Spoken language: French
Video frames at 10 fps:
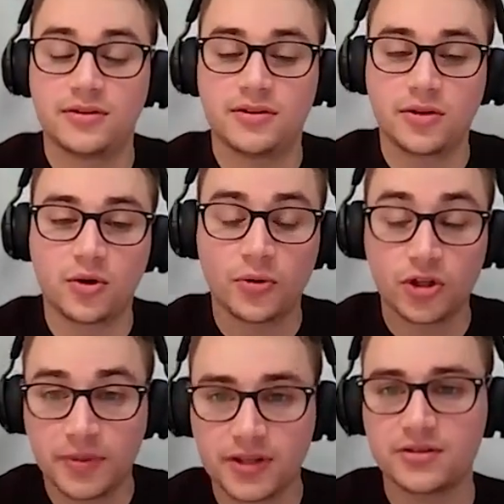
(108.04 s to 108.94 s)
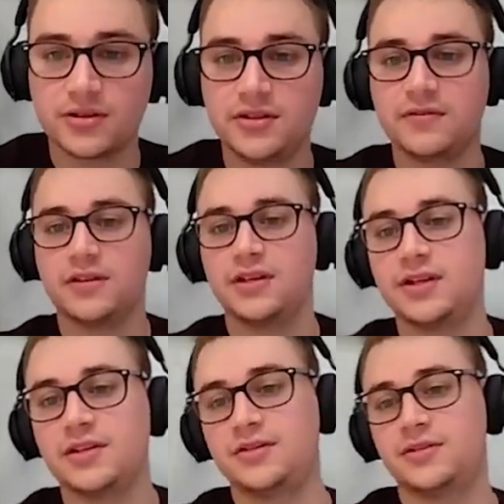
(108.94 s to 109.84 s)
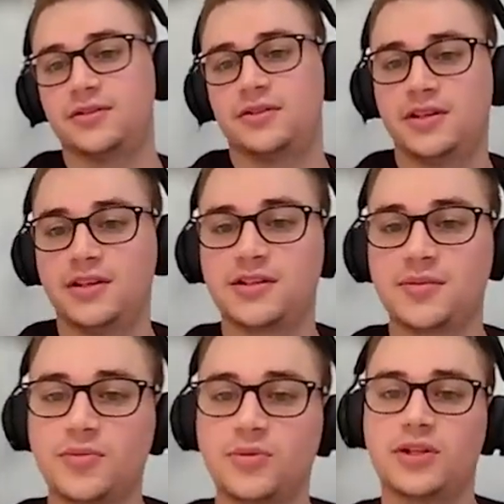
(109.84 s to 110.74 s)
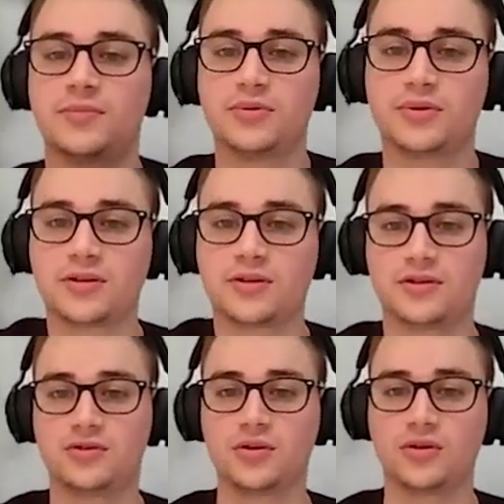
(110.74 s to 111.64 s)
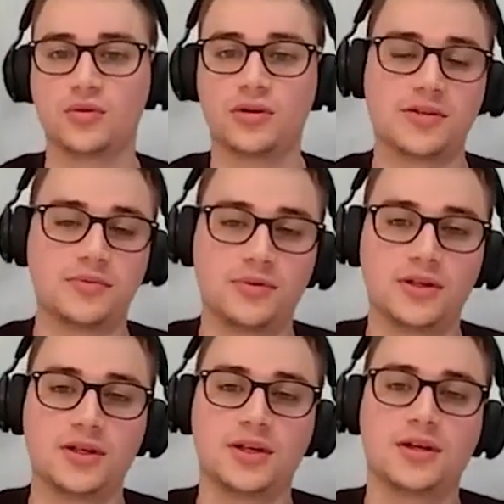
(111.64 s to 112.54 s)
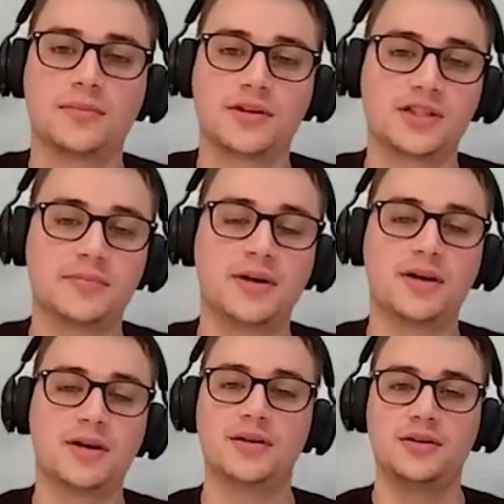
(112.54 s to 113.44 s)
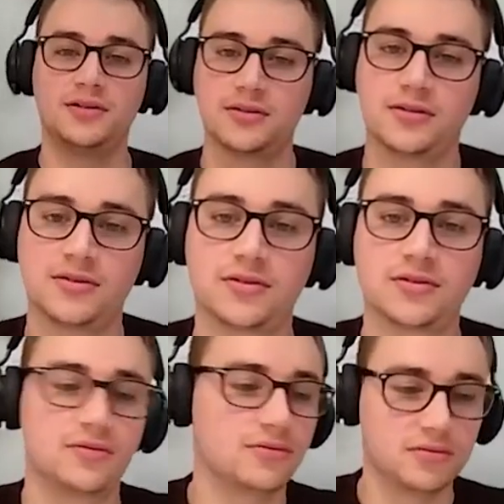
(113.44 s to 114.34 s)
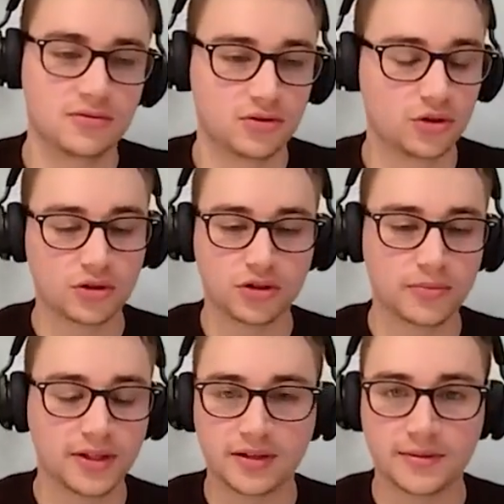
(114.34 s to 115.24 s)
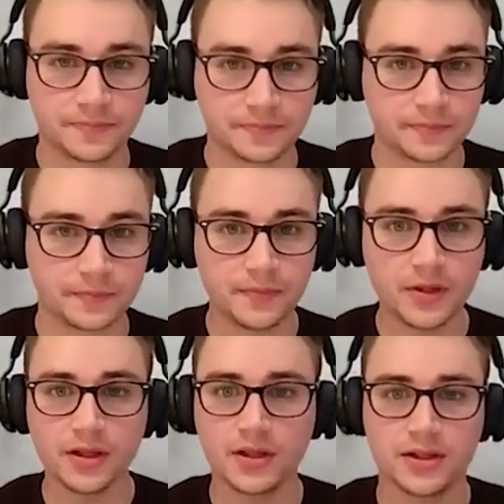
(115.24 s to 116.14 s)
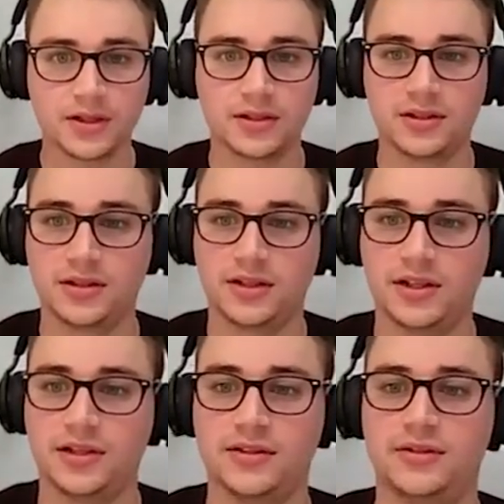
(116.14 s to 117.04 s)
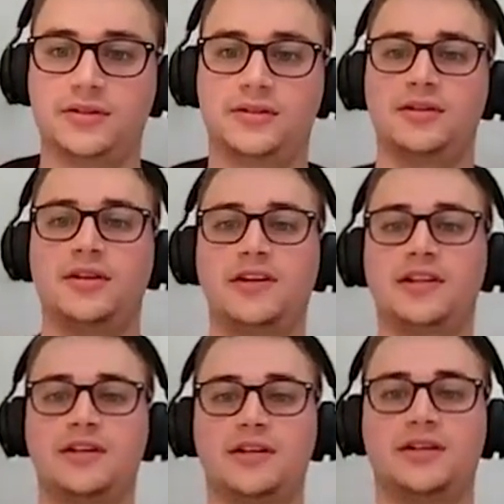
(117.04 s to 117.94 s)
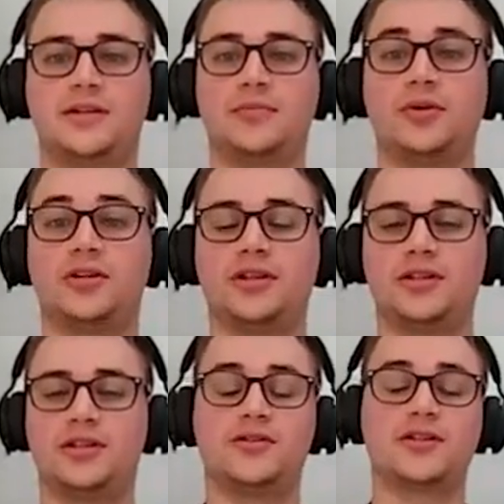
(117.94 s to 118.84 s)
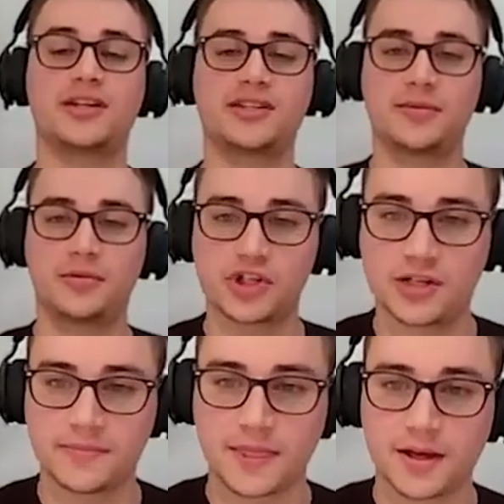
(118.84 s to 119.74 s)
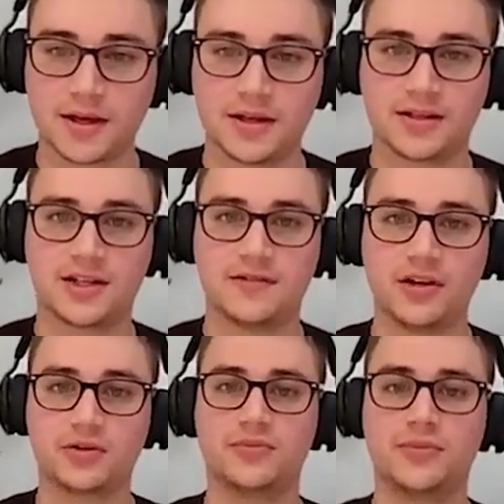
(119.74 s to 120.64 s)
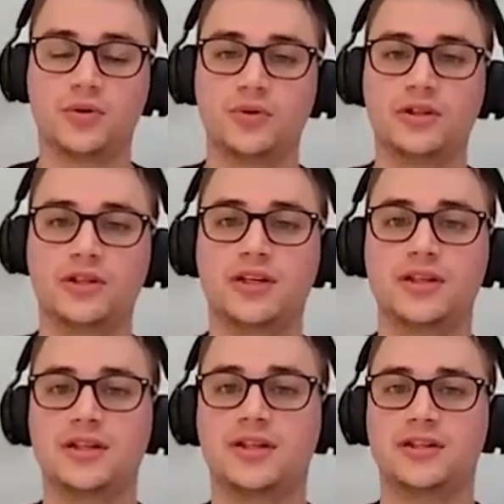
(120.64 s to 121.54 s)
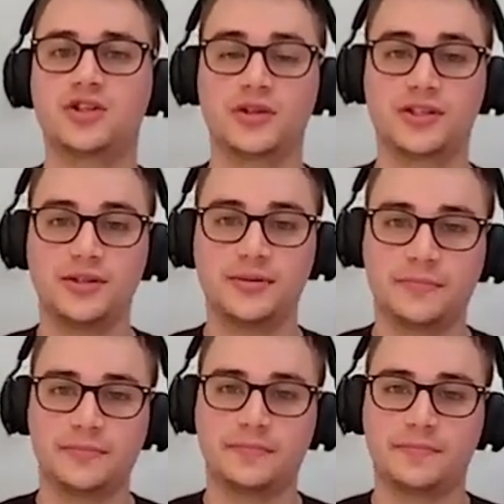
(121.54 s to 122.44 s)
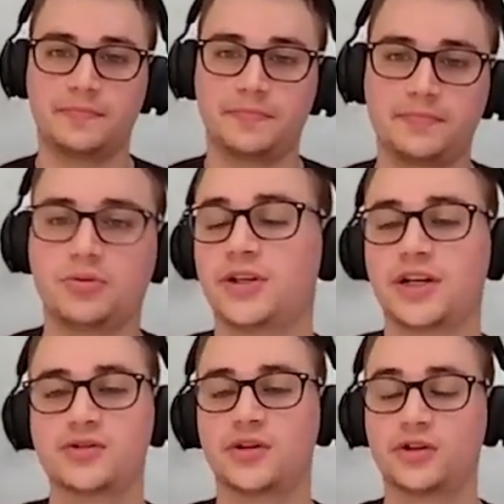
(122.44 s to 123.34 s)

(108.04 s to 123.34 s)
ne comporte pas de solives et est simplement des poutres sur trois appuis principales sur 30 mètres et avec des, portées, des entraxes rapprochés. C'est la variante numéro 1 qui a été choisie pour des raisons